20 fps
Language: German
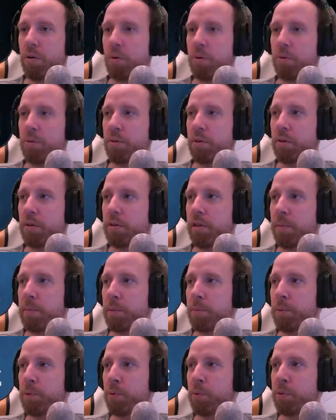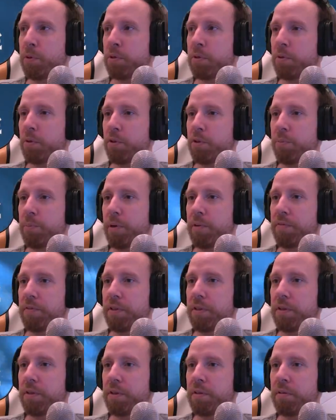Und äh, damit begrüße ich euch mal
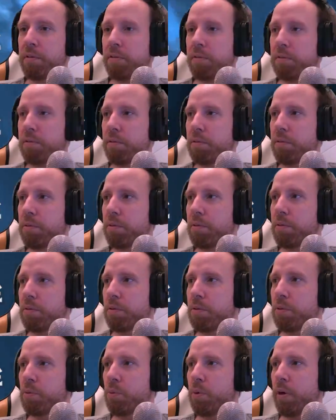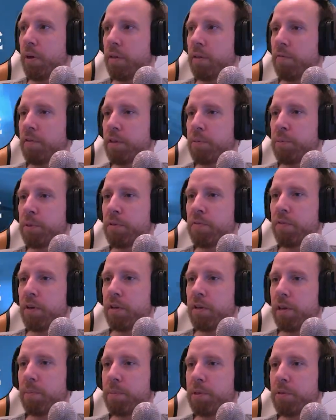wieder zu einer, was müssen wir?
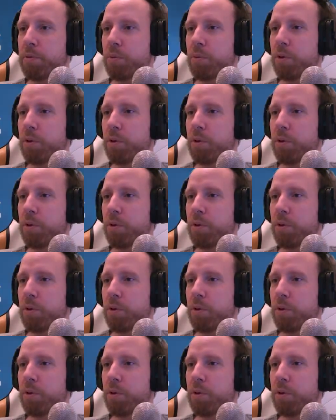Ich habe nicht